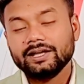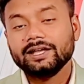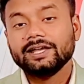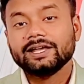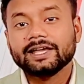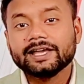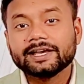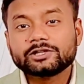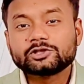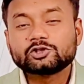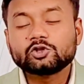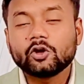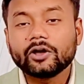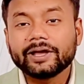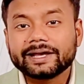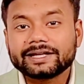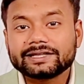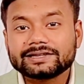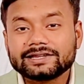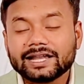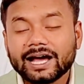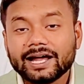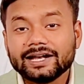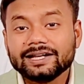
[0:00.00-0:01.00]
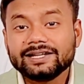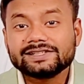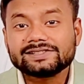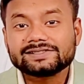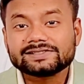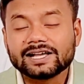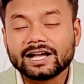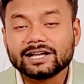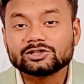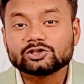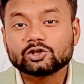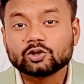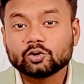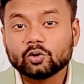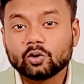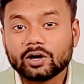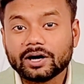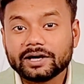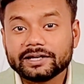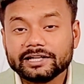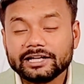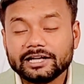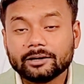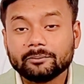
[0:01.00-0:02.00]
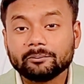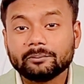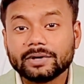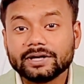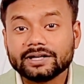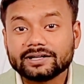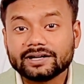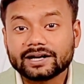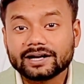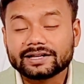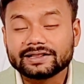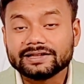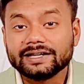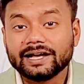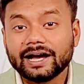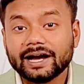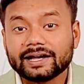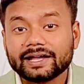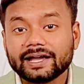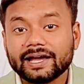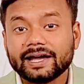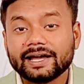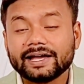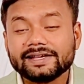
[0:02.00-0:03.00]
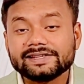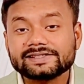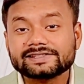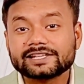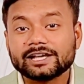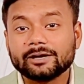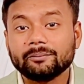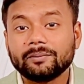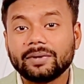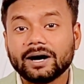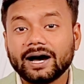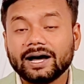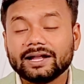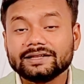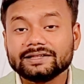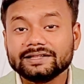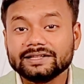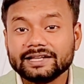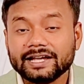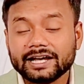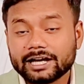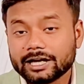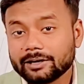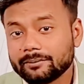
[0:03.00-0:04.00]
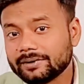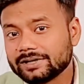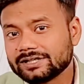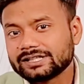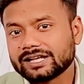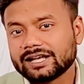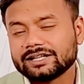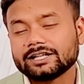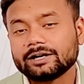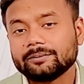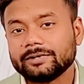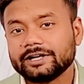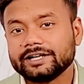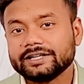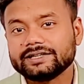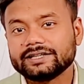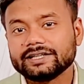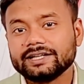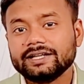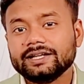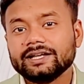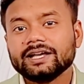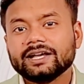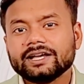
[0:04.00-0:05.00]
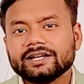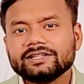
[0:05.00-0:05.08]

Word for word: 141 सांसदों का निलंबन कर दिया गया है इसके बाद यह खबर ज़्यादा बड़ी थी